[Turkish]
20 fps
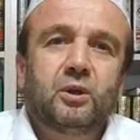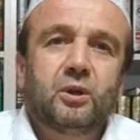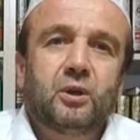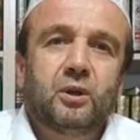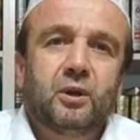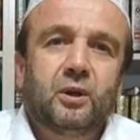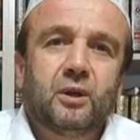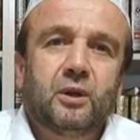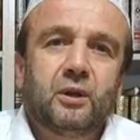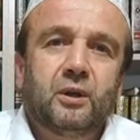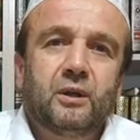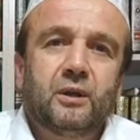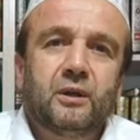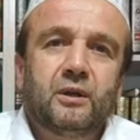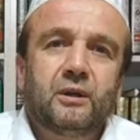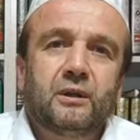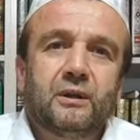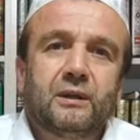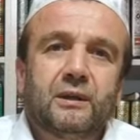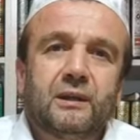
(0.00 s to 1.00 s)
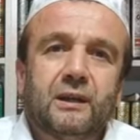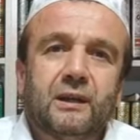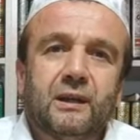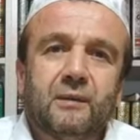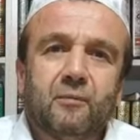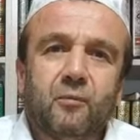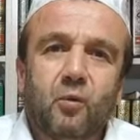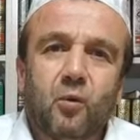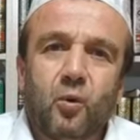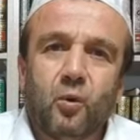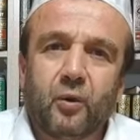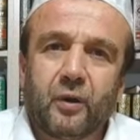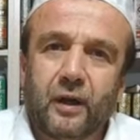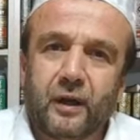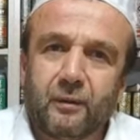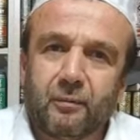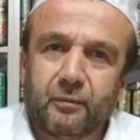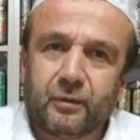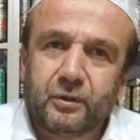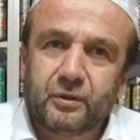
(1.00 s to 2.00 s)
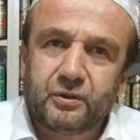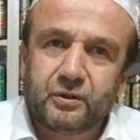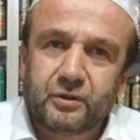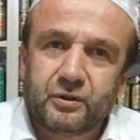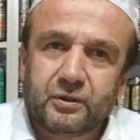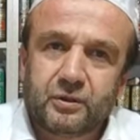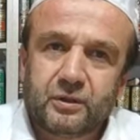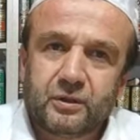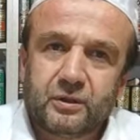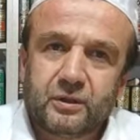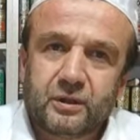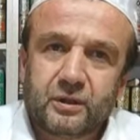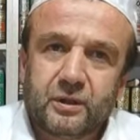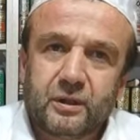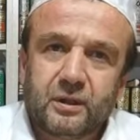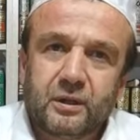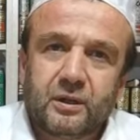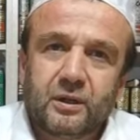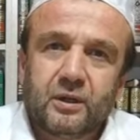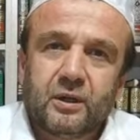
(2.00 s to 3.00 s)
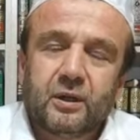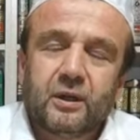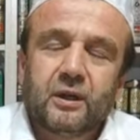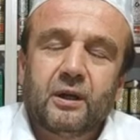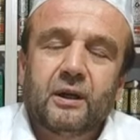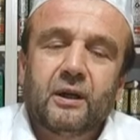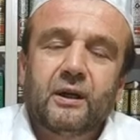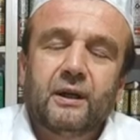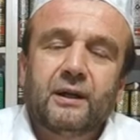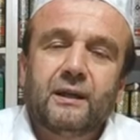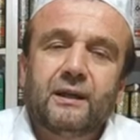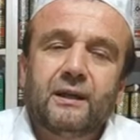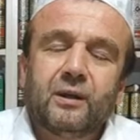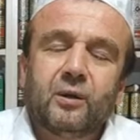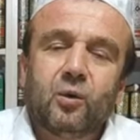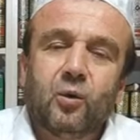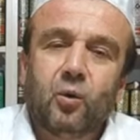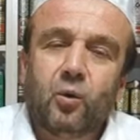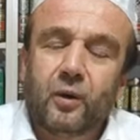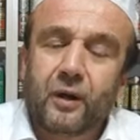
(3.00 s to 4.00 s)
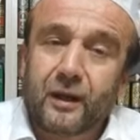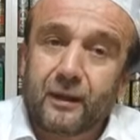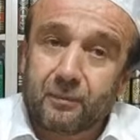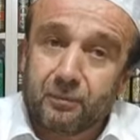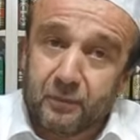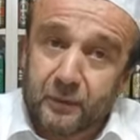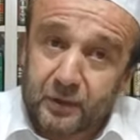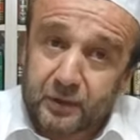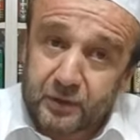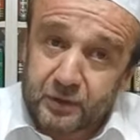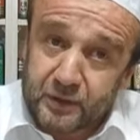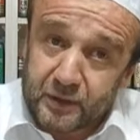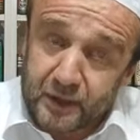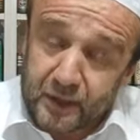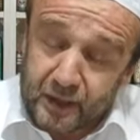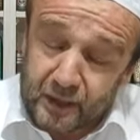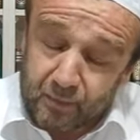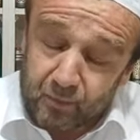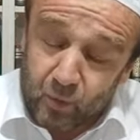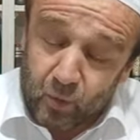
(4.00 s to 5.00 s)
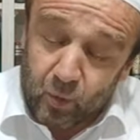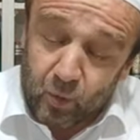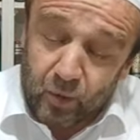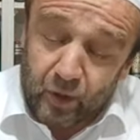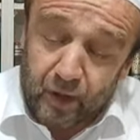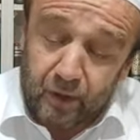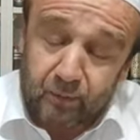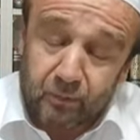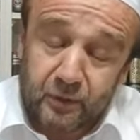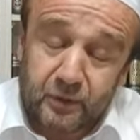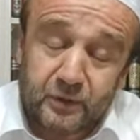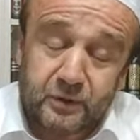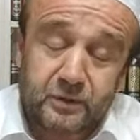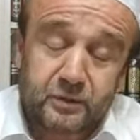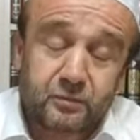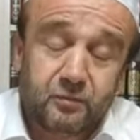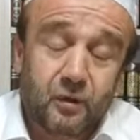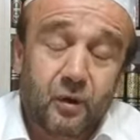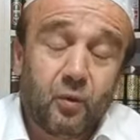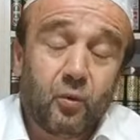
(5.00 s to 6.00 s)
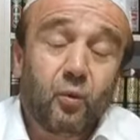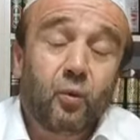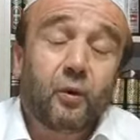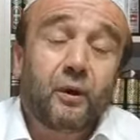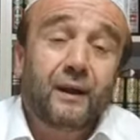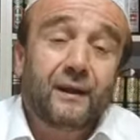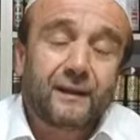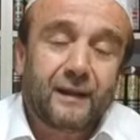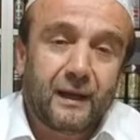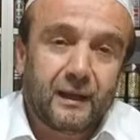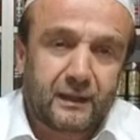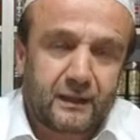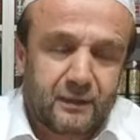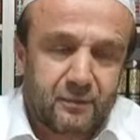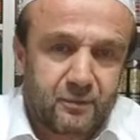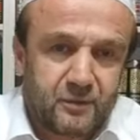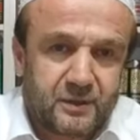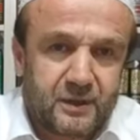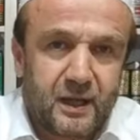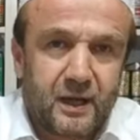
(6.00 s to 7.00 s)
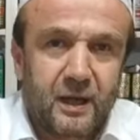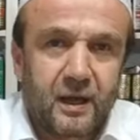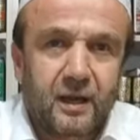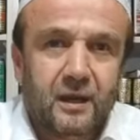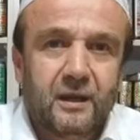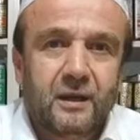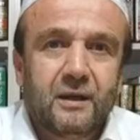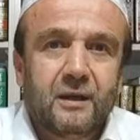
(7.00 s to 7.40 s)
E, ilim öğrenmiş, e, öğretmiş, ilim öğrenmiş ve öğreten kimse